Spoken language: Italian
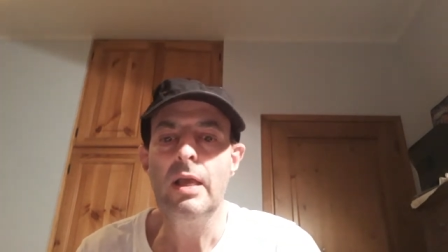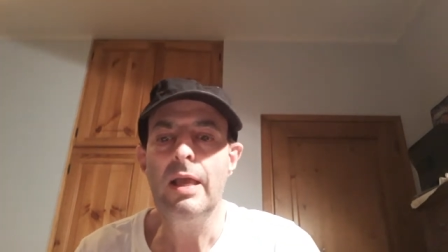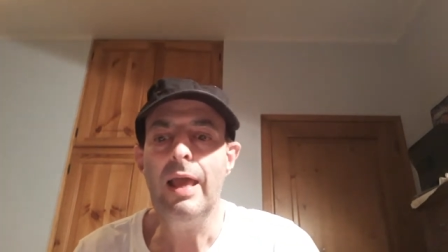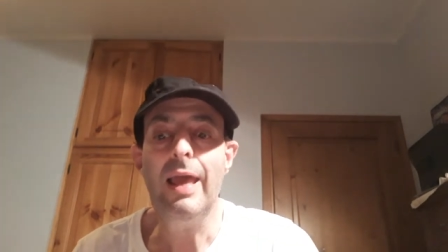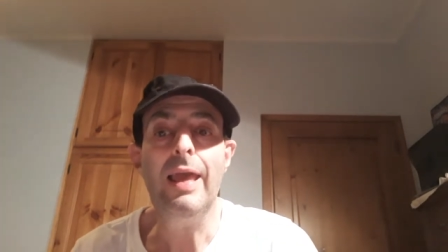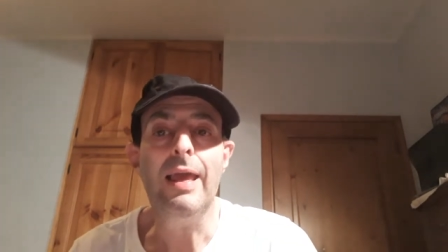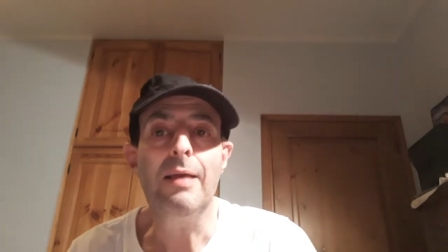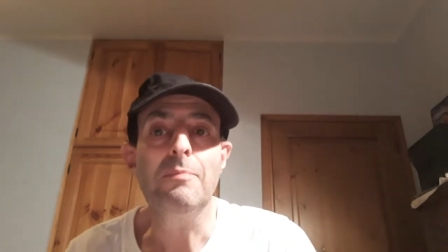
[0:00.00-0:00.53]

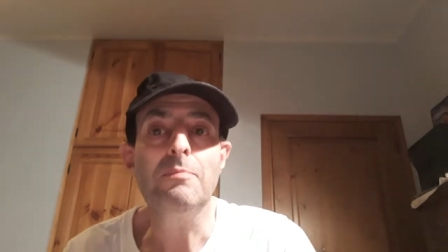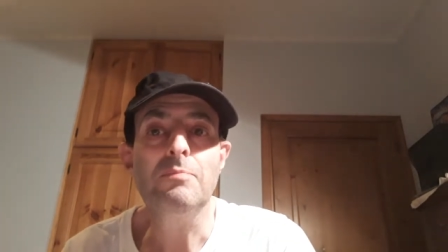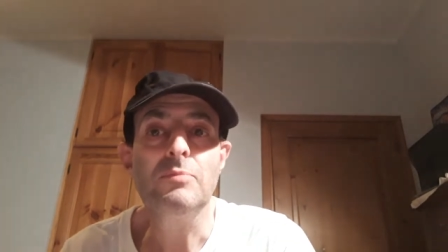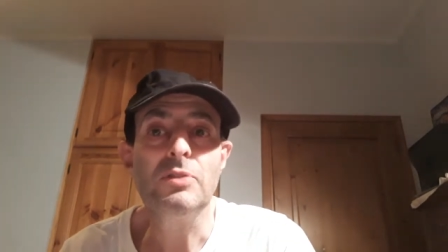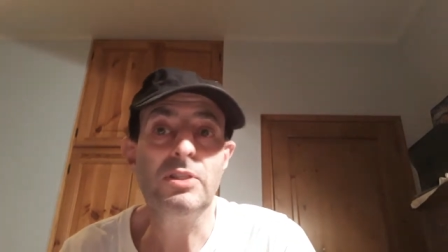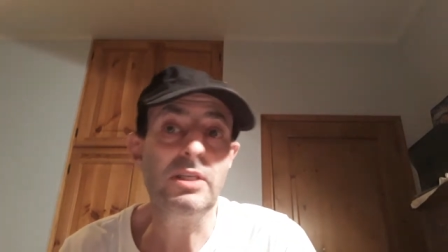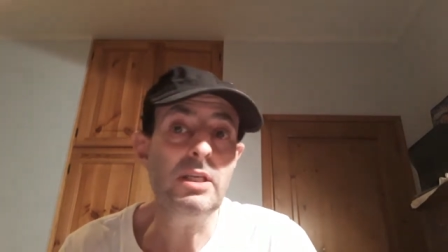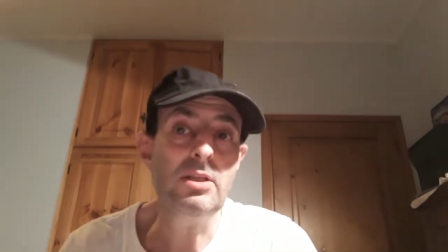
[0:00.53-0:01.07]
e
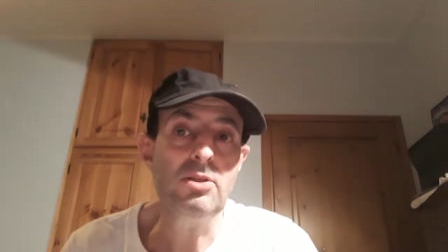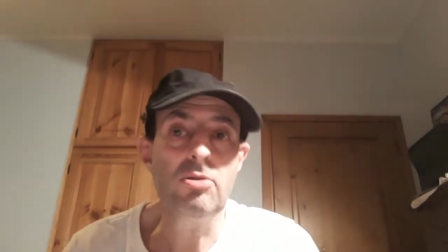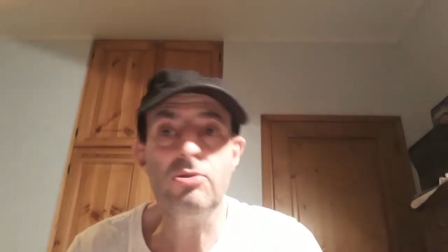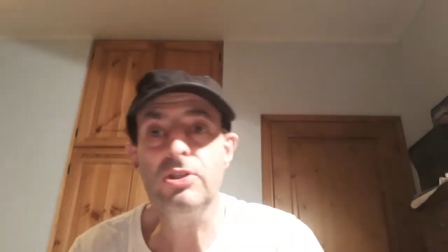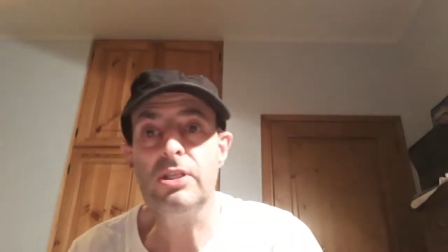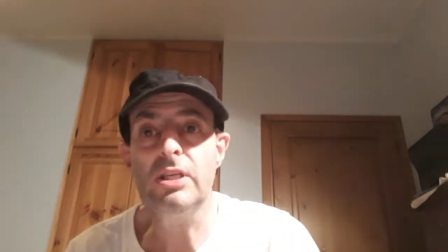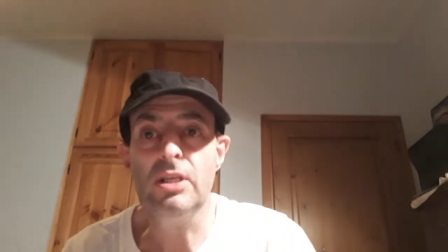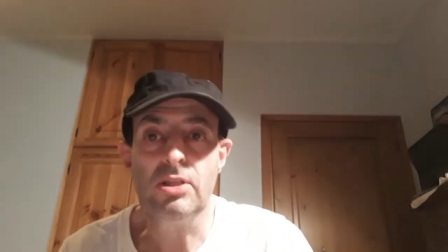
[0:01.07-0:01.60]
zitto
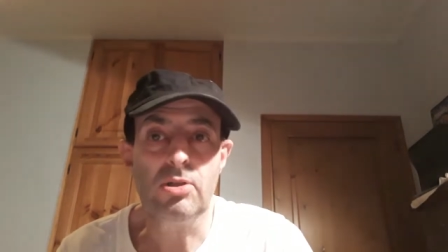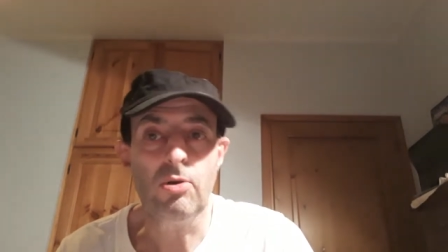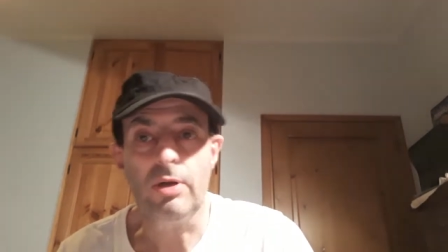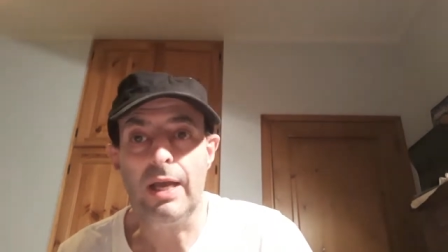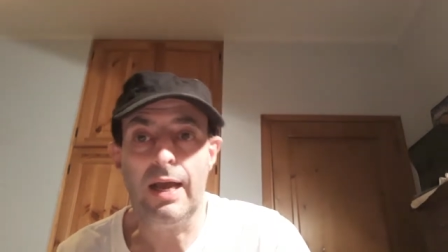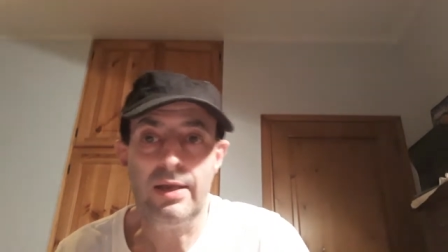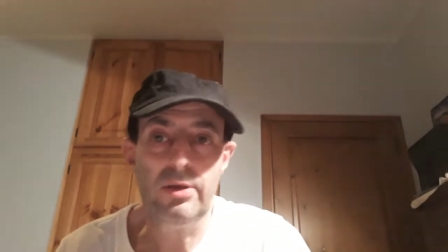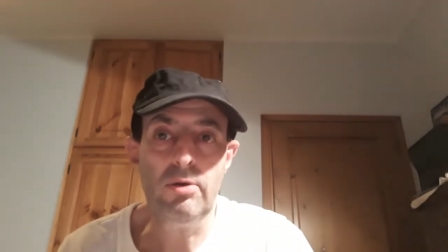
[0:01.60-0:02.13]
zitto,
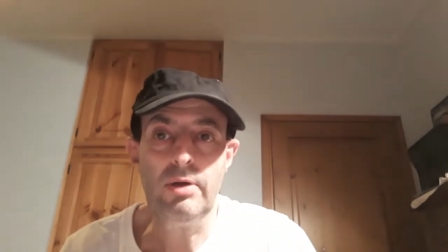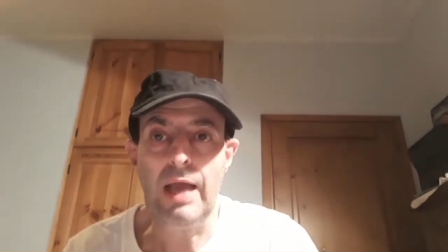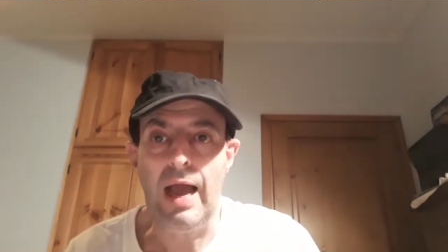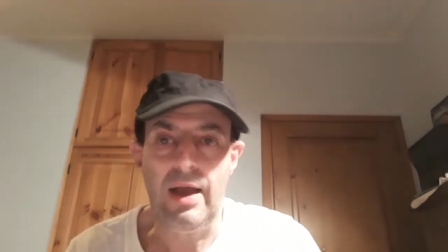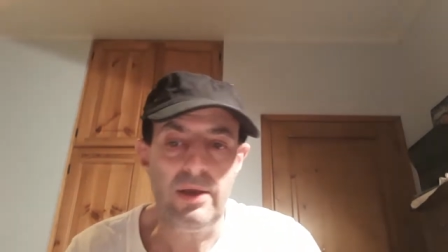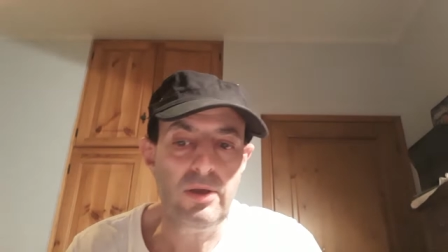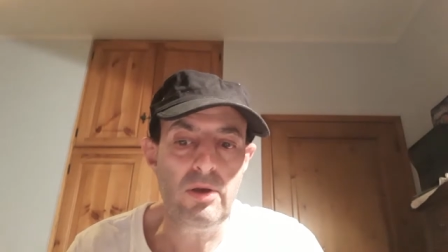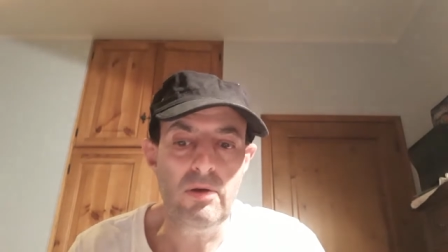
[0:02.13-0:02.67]
cacchio
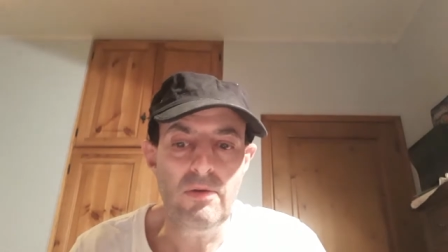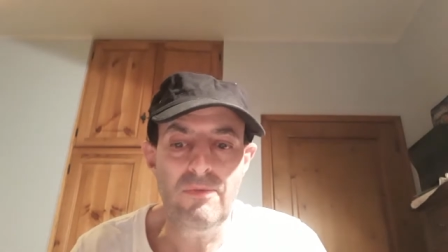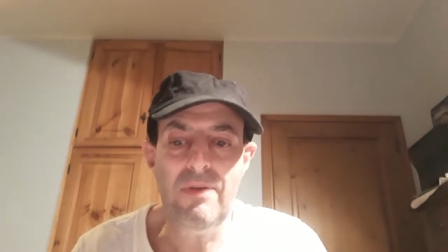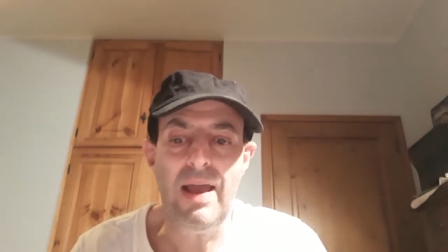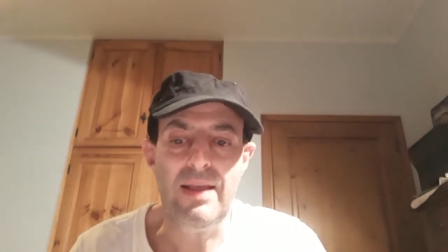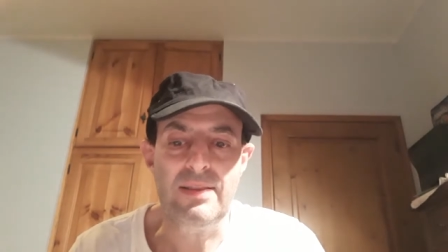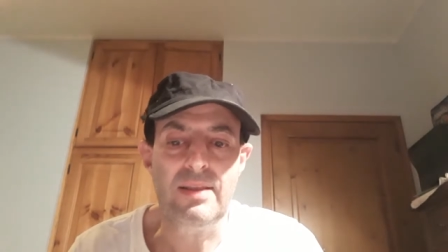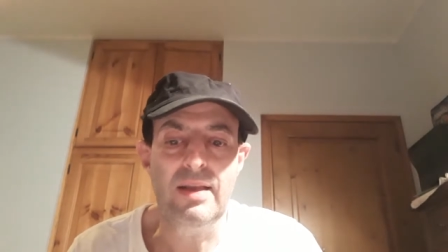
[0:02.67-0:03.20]
cacchio,
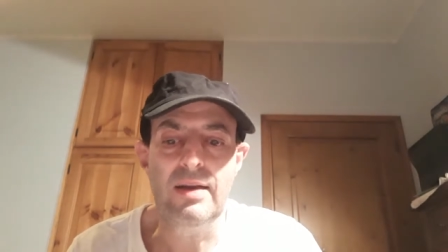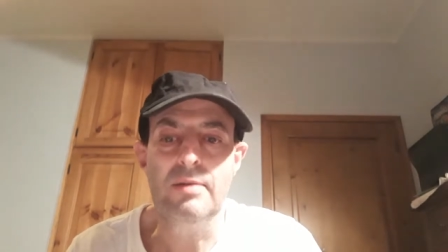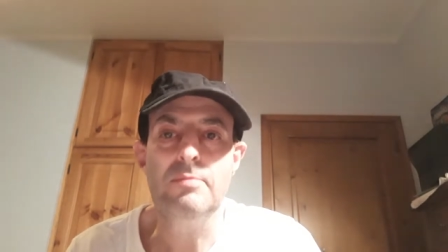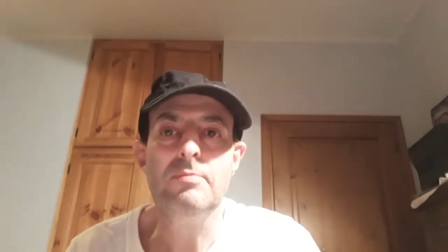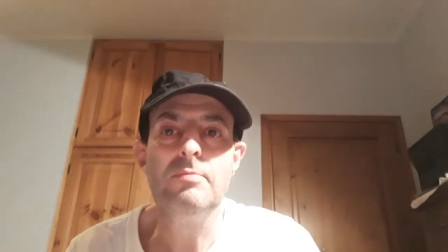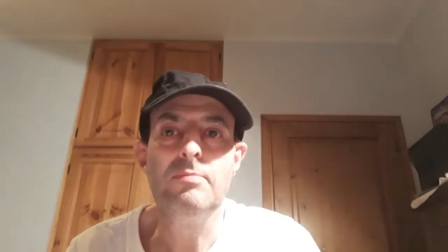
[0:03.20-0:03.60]
Vettel